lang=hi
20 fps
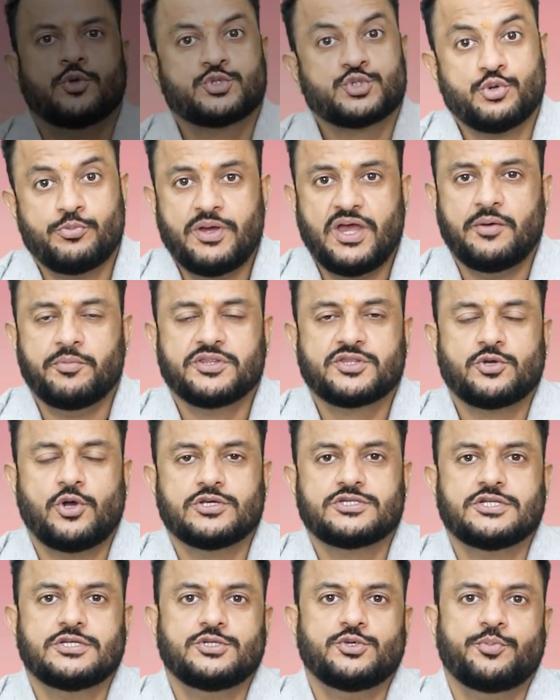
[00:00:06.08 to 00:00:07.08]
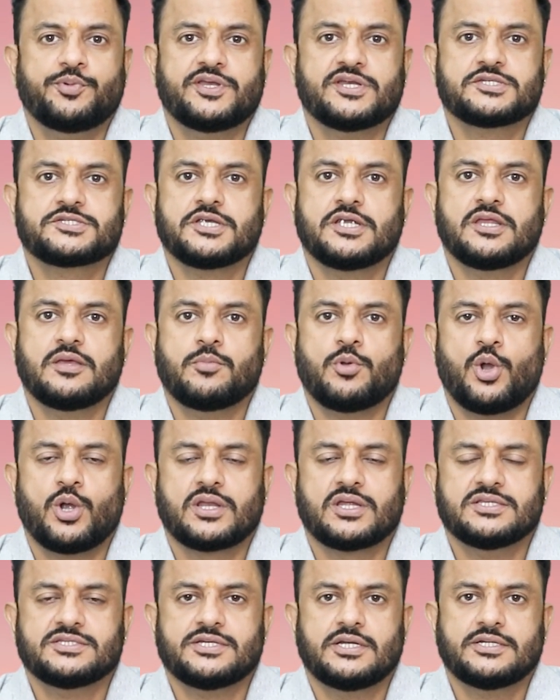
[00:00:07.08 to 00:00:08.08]
दोस्तों मैं अमित कौशल जुपिटर स्टडी ब्रॉड
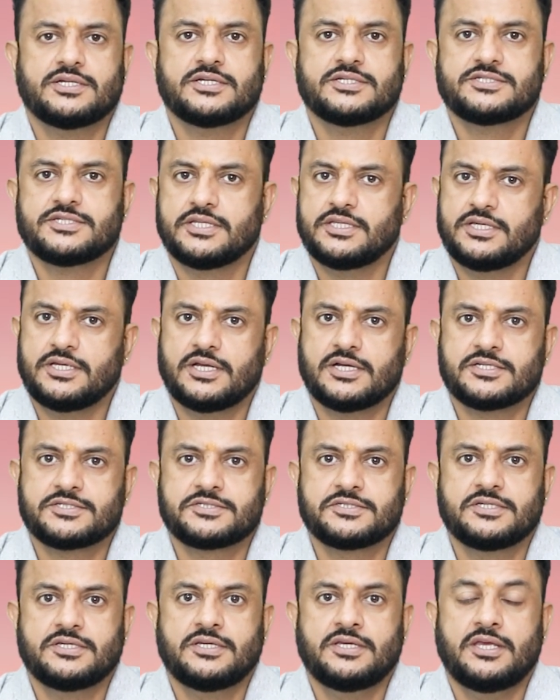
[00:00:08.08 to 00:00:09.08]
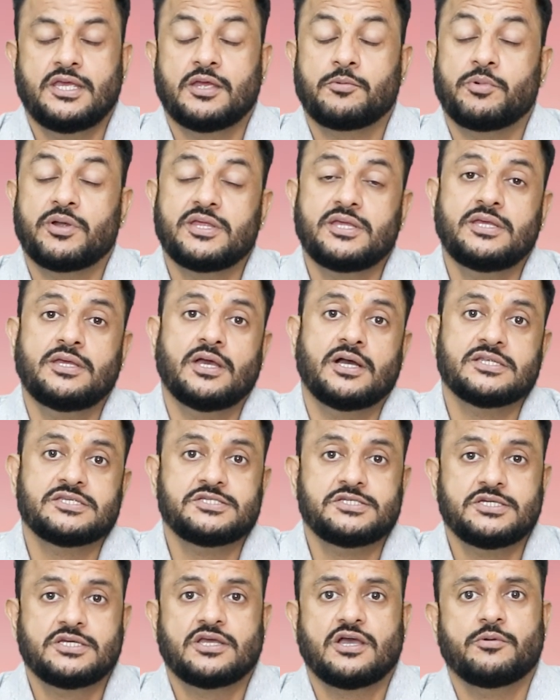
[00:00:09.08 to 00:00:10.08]
कंसल्टेंट चंडीगढ़ से एक बड़ी
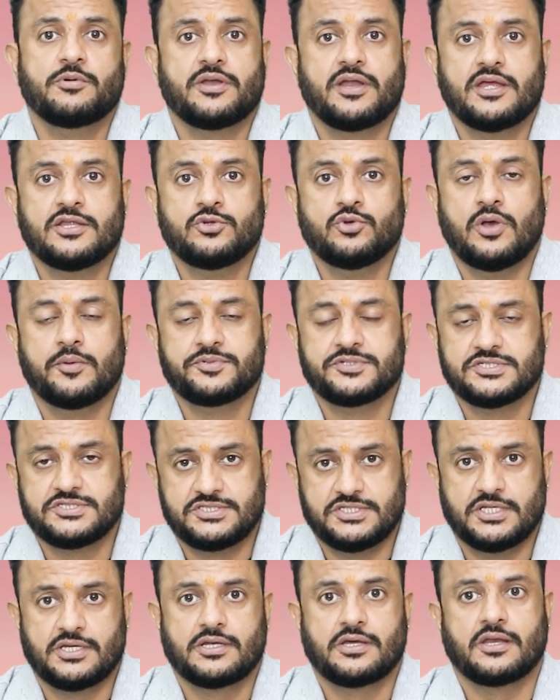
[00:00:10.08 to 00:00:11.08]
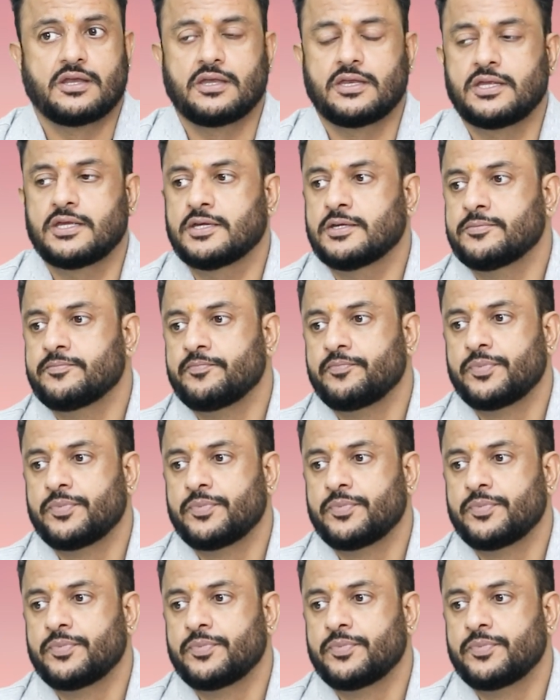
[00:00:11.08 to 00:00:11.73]
अच्छी खबर है जो आपसे शेयर करनी है